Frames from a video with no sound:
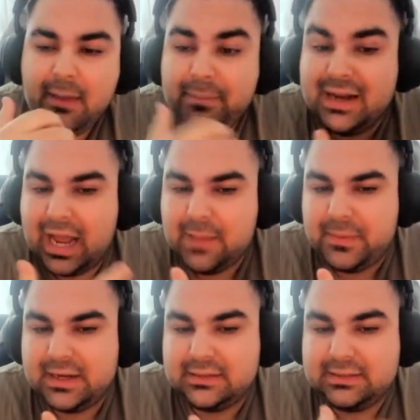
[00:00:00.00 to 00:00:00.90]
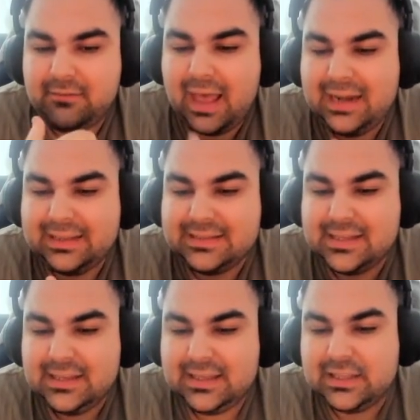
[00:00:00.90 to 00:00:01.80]
bir hype yarattı ve herkes
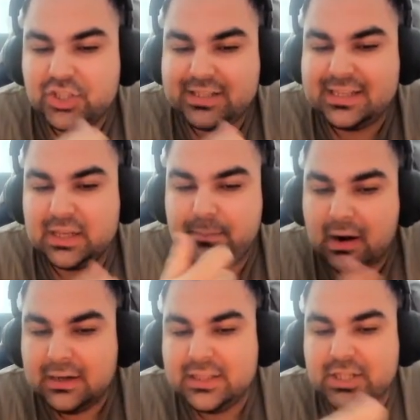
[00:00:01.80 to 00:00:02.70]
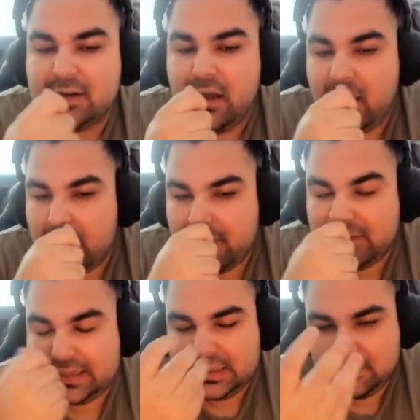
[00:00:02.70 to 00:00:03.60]
dedi ki CS2 parlayacak
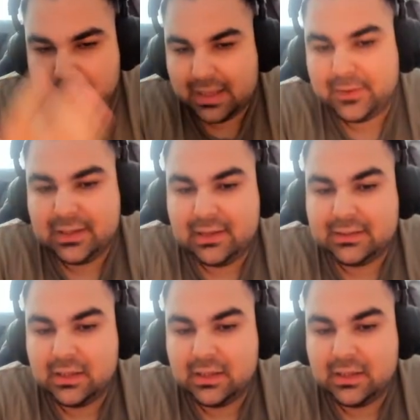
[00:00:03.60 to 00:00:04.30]
ki benim kanalda